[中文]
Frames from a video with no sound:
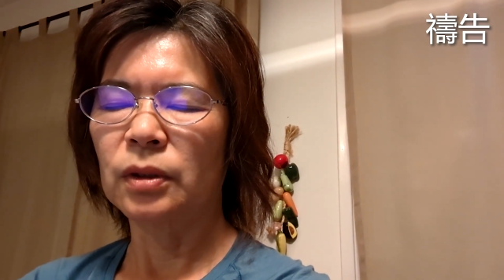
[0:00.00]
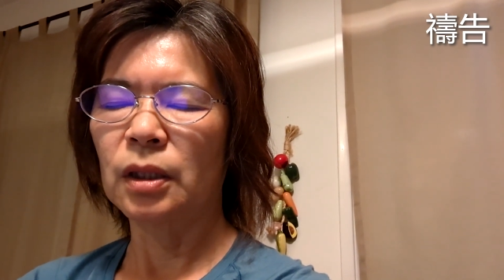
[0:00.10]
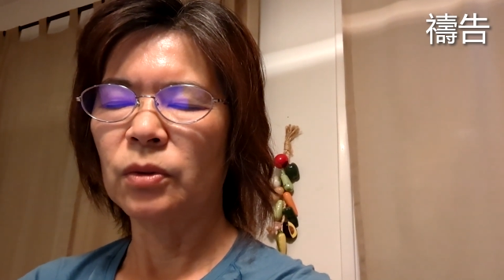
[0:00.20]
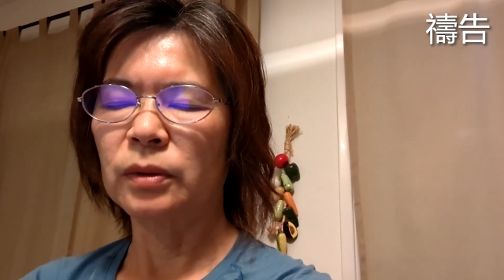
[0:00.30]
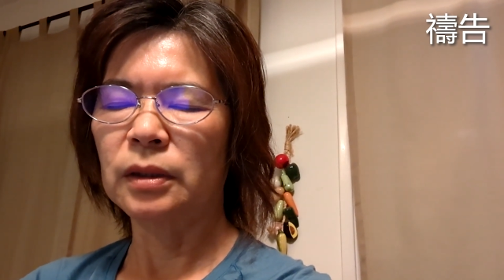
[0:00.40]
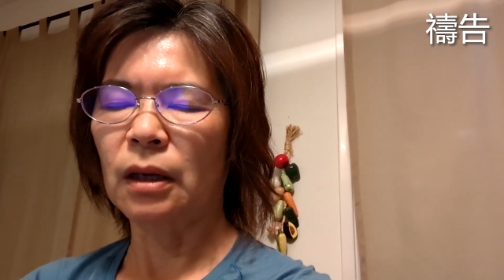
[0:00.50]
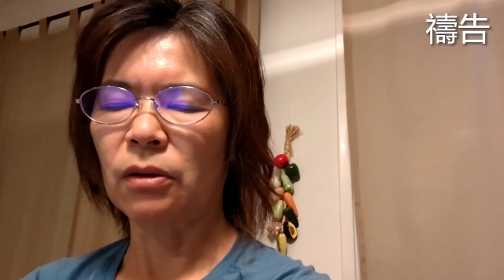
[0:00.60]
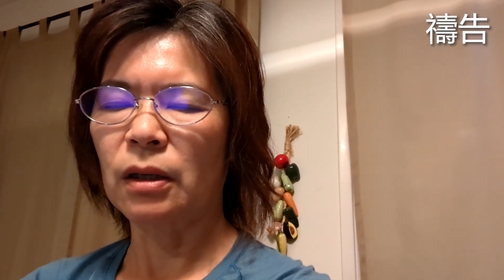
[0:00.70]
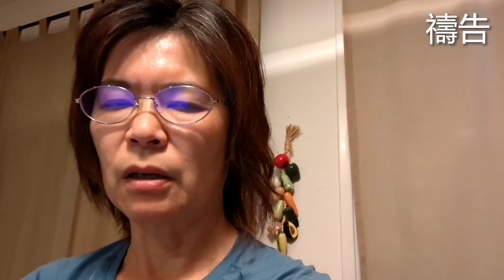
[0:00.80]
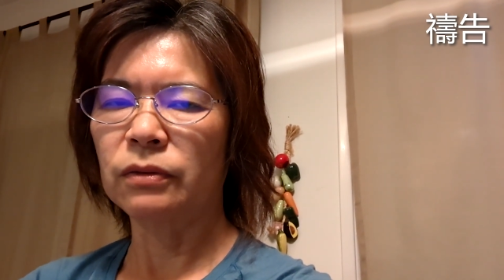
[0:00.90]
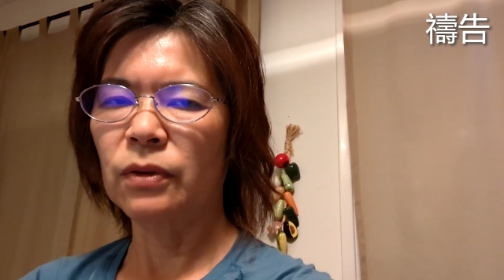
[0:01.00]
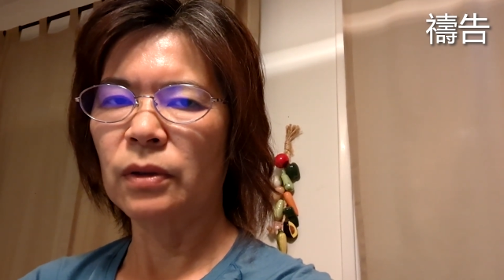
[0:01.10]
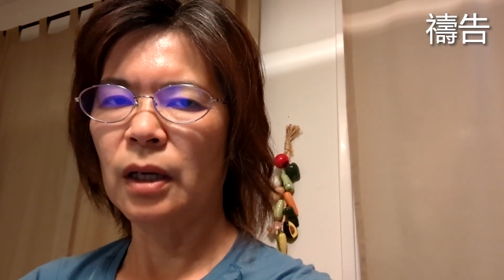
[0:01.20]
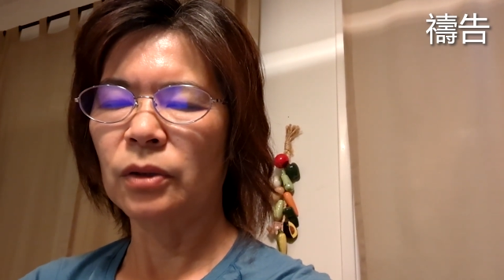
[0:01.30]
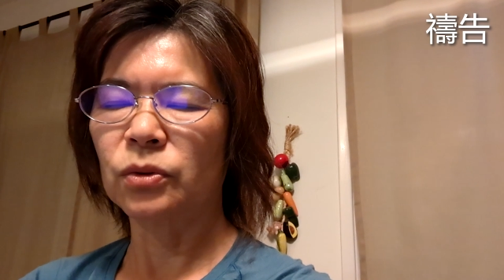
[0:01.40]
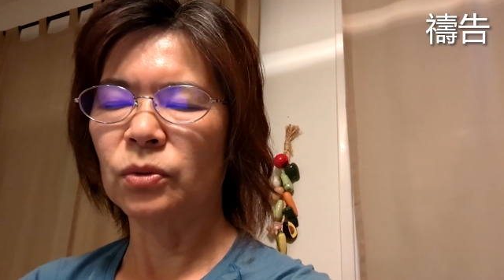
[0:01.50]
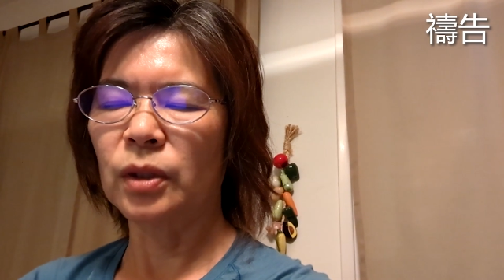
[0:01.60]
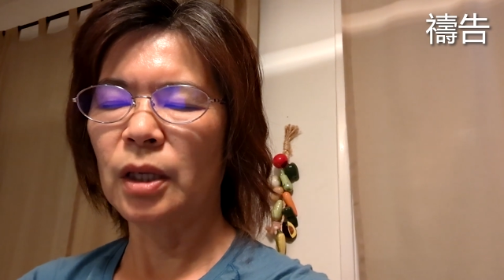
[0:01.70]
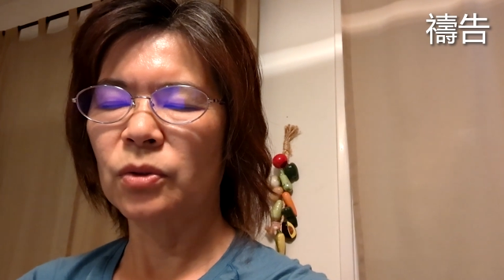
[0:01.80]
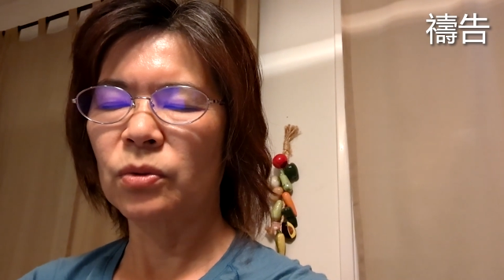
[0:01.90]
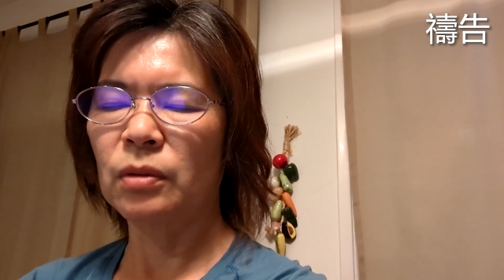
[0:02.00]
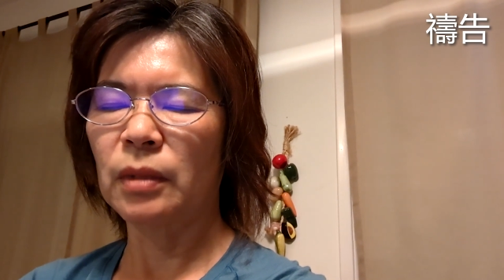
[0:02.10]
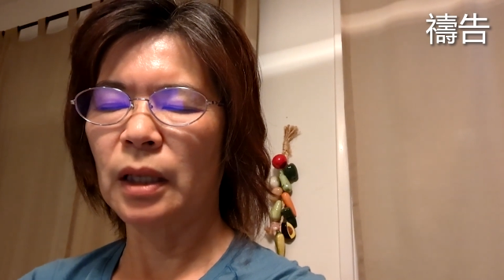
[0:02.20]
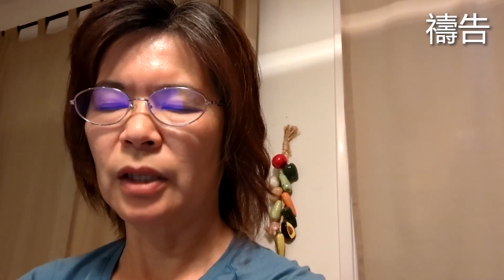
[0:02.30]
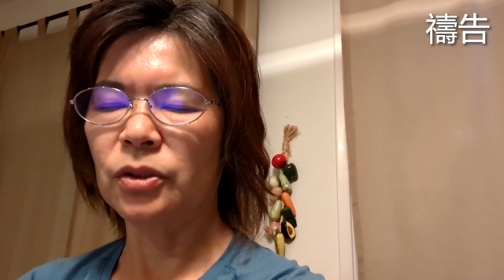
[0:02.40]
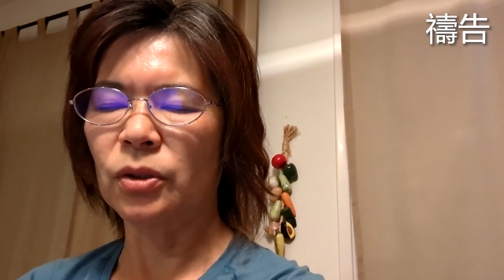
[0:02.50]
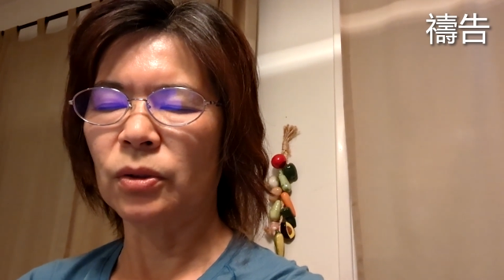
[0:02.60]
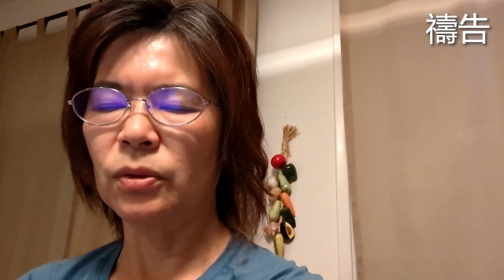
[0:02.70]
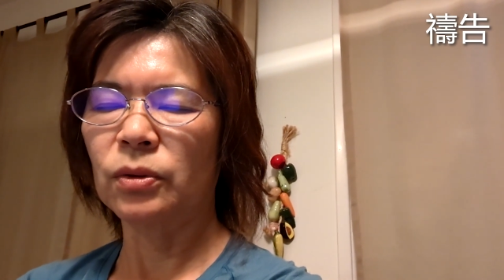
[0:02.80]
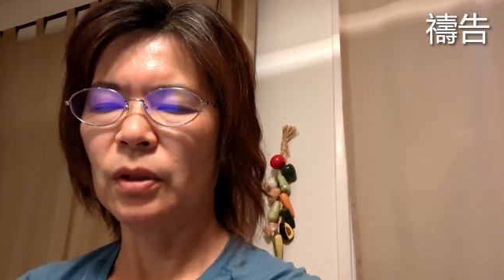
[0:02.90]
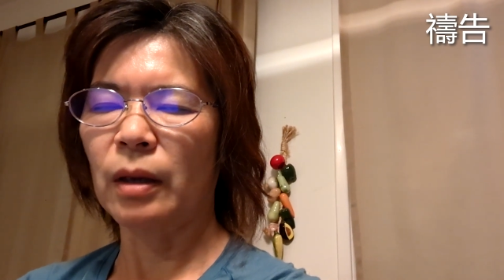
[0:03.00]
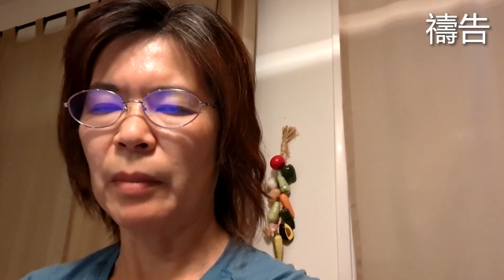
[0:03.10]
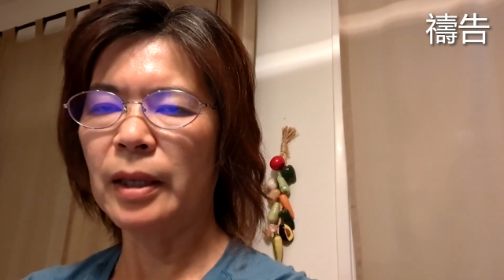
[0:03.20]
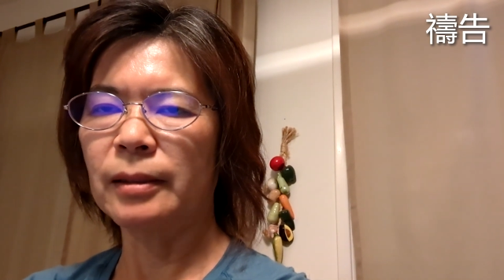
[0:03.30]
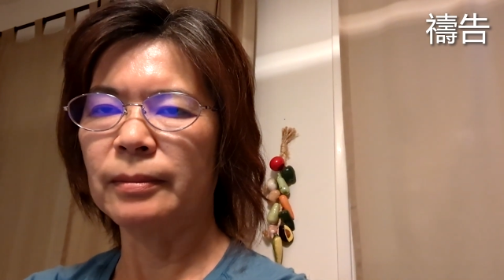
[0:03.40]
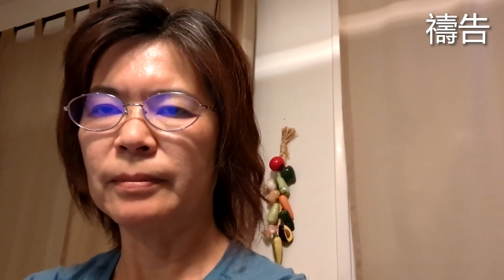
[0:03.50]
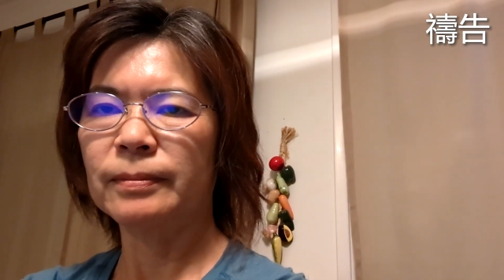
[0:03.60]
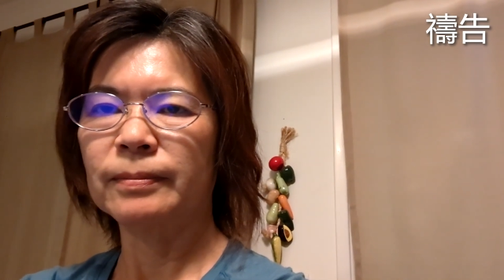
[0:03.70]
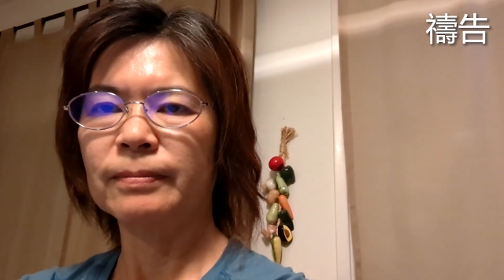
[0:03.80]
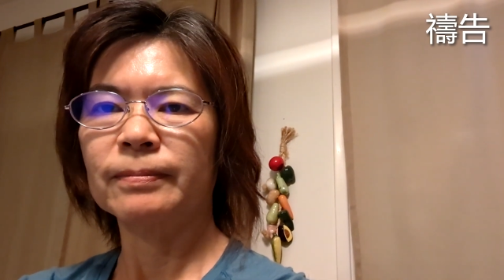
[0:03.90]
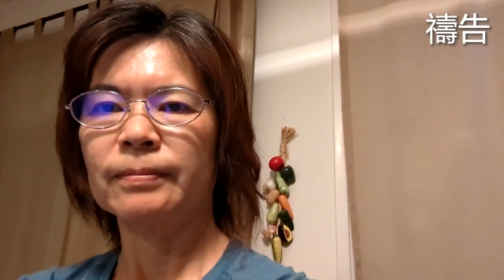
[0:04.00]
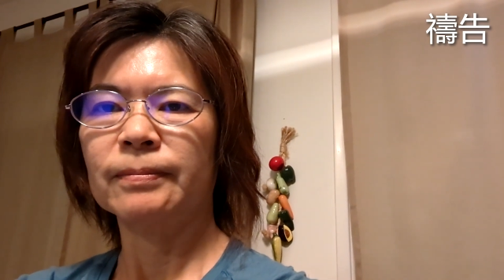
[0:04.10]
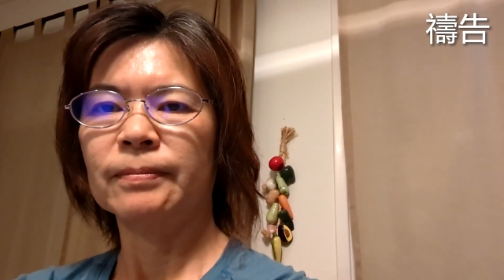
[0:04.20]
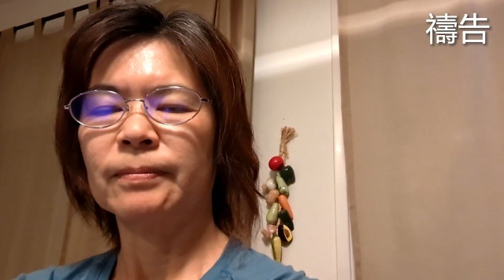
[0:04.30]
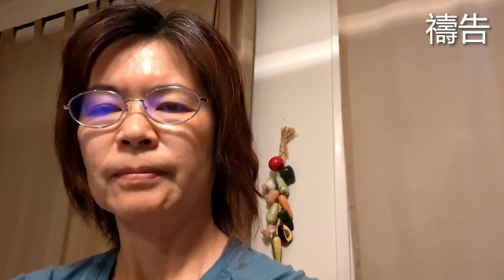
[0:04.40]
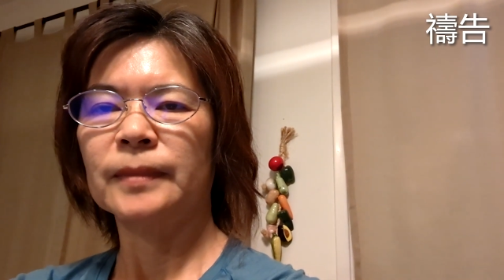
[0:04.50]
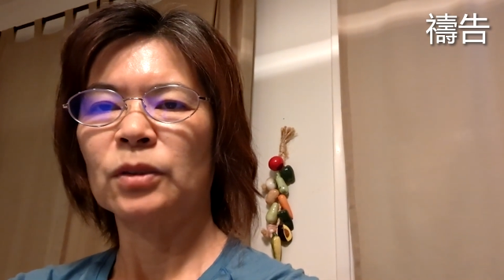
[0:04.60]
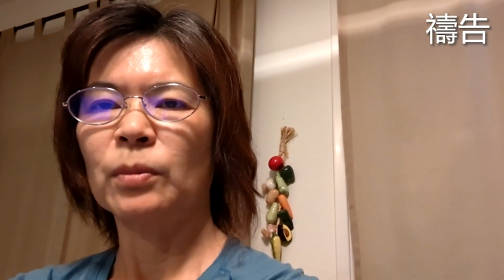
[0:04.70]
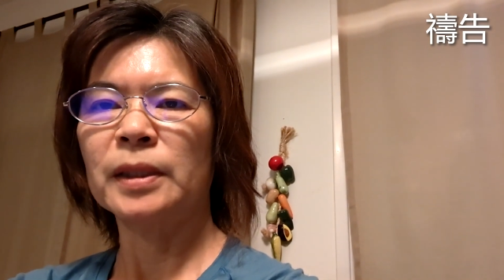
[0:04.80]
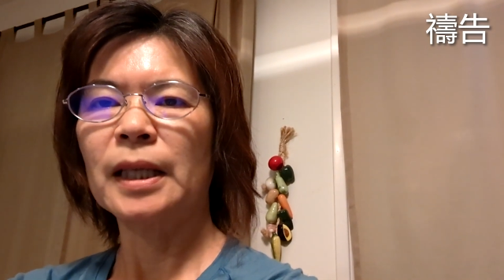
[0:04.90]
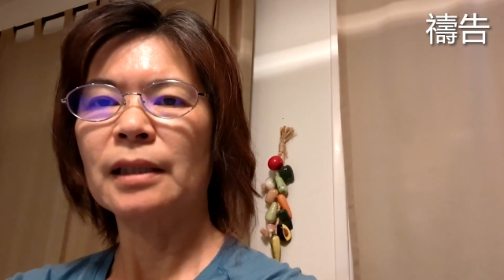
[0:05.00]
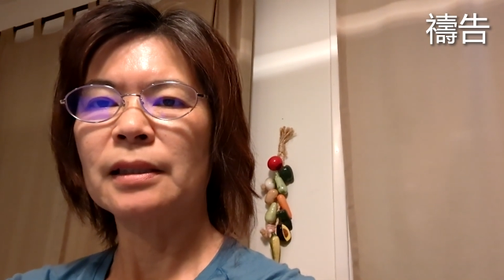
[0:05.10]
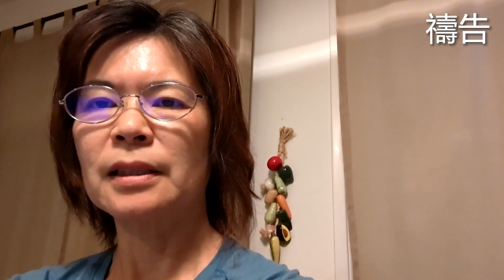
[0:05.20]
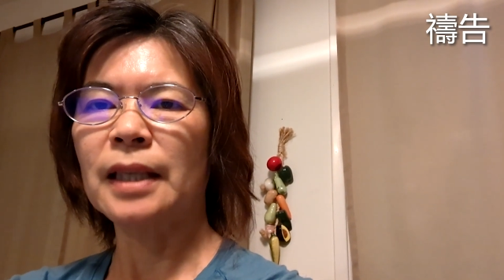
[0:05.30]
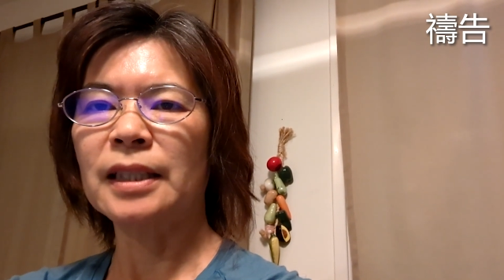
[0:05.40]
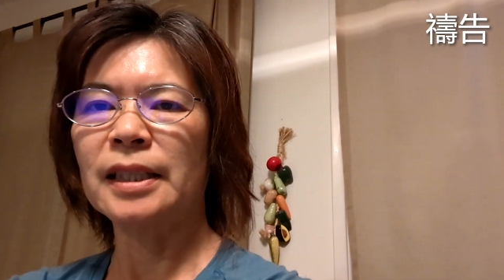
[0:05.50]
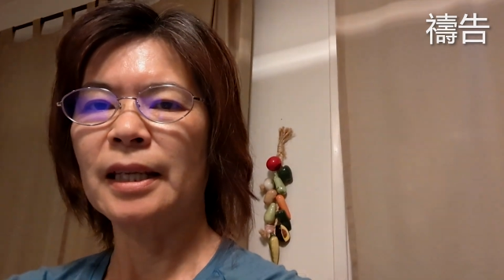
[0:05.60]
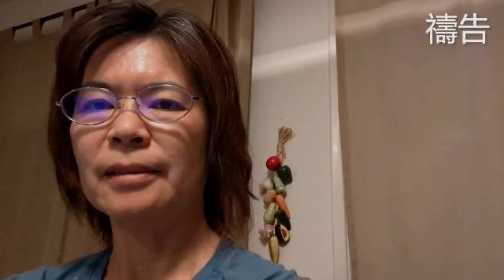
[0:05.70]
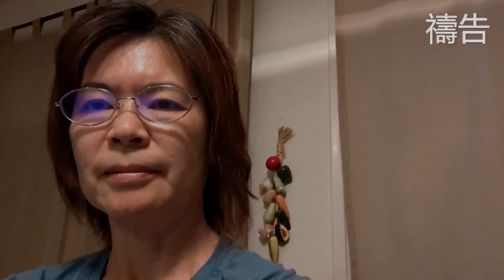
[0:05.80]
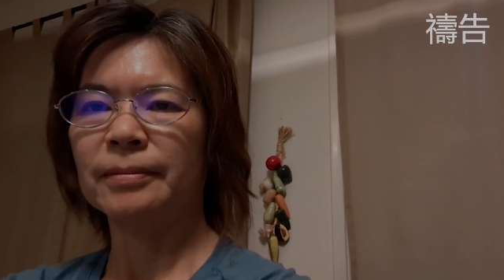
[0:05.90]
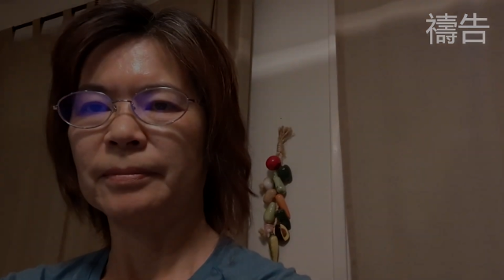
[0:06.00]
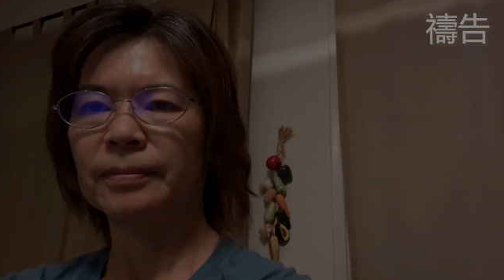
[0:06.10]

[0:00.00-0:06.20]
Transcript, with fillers: 听我的祷告，奉靠主耶稣的名来求，阿门。我们下次再见。